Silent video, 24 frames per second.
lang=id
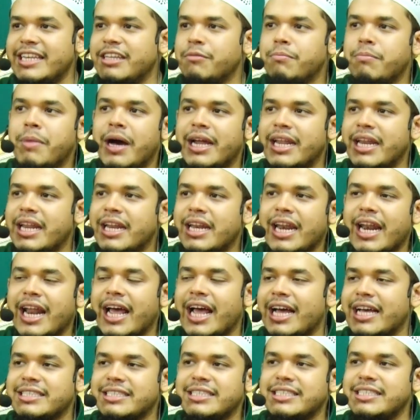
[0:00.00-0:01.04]
nyebarin
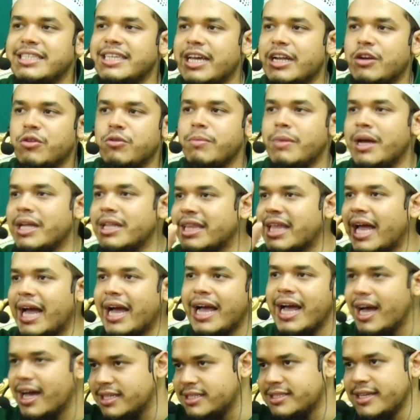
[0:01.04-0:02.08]
rahasia rumah
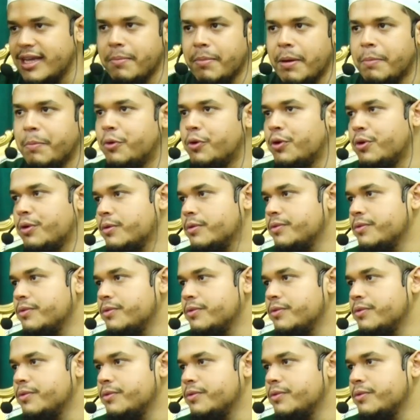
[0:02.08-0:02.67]
tangga ke siapapun.